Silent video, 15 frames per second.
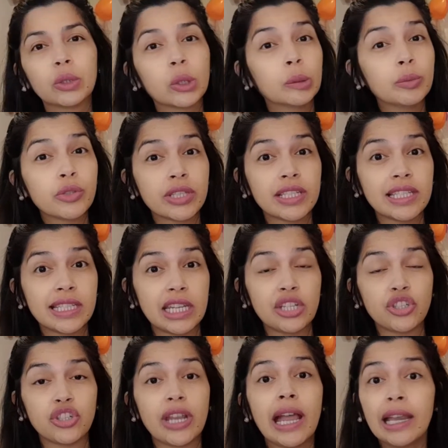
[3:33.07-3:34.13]
globo
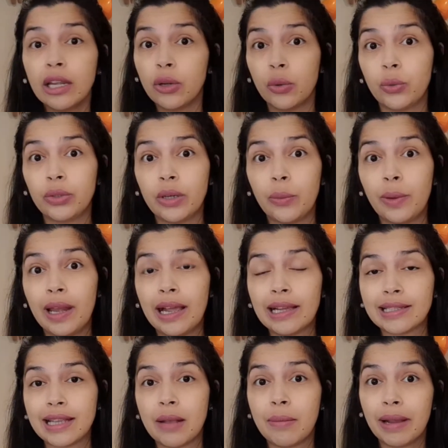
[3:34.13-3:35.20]
sensation alone na walang
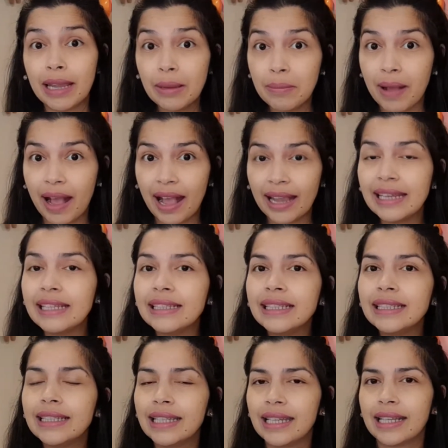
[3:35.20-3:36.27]
kasamang iba ay
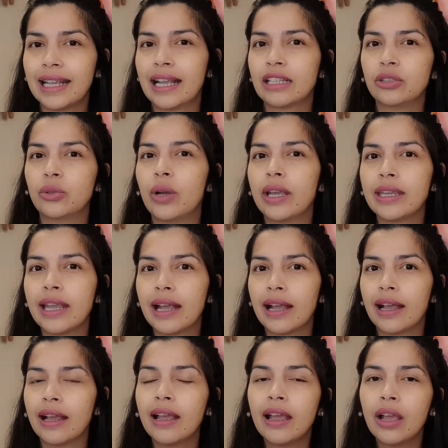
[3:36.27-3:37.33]
hindi delikado kaya
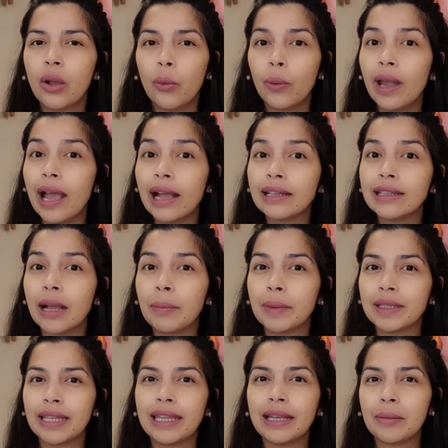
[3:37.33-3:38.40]
wala kang
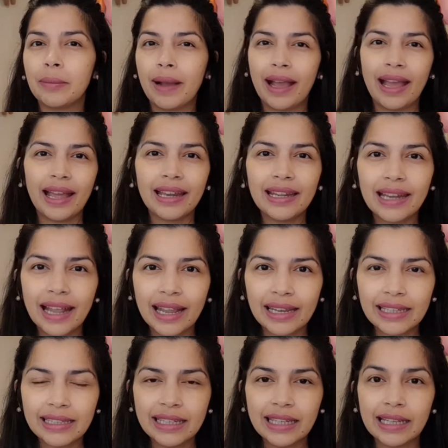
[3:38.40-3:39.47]
dapat ikabahala,
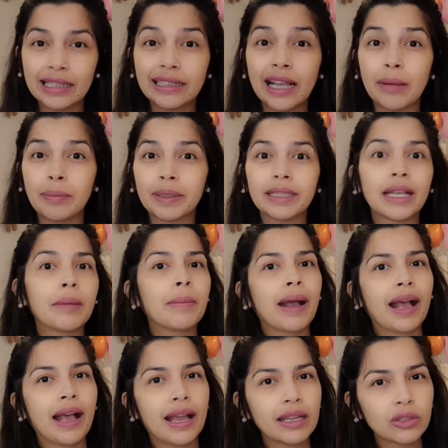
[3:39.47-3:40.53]
hindi ka dapat
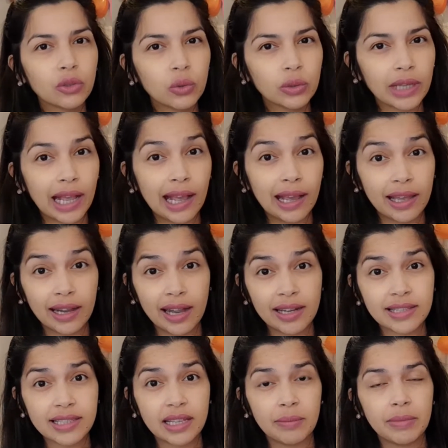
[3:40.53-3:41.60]
kabahan kung
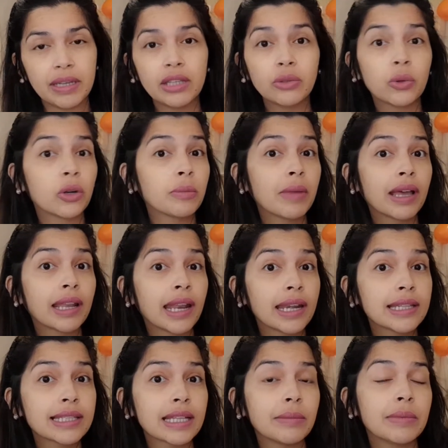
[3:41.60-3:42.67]
nakakaranas ka man nito or
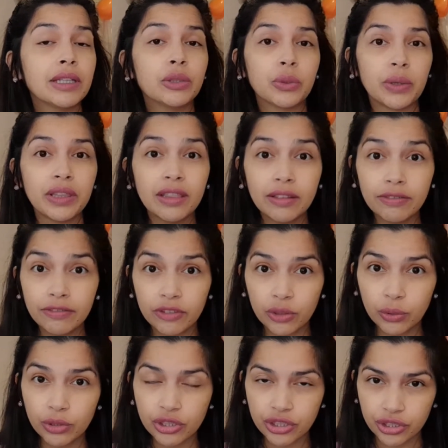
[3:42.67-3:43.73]
makaranas ka man nito in the
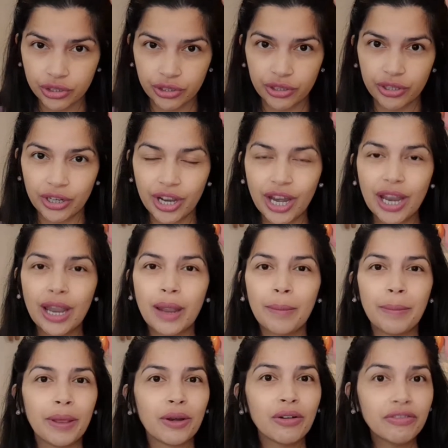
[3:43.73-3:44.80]
future.
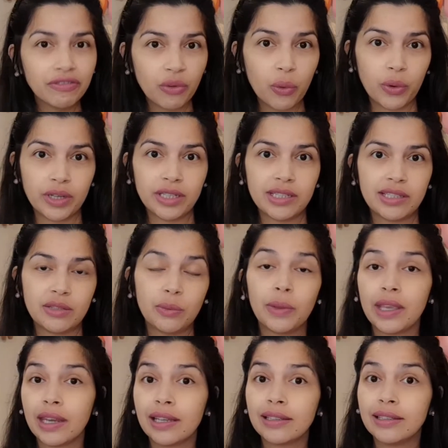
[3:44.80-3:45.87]
Pero of course, we
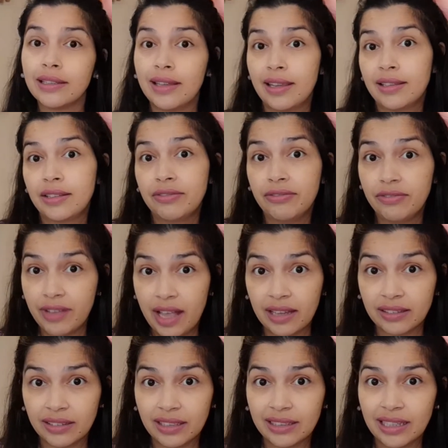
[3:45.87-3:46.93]
cannot deny the fact
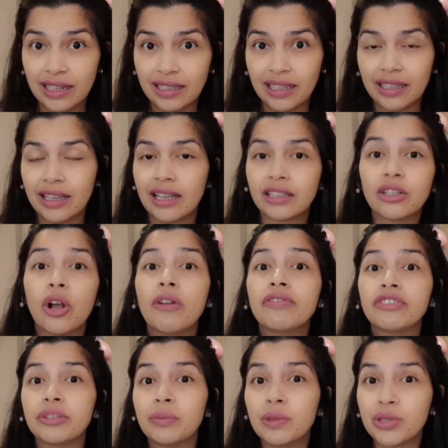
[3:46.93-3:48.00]
na talagang
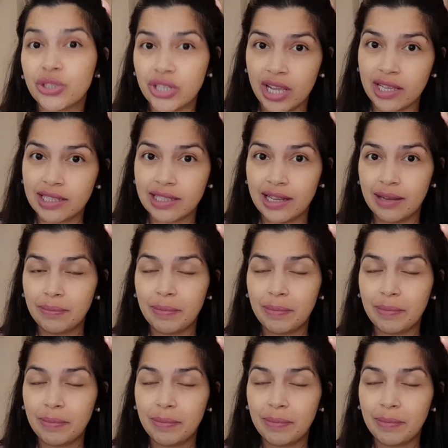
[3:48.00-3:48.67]
uncomfortable siya sa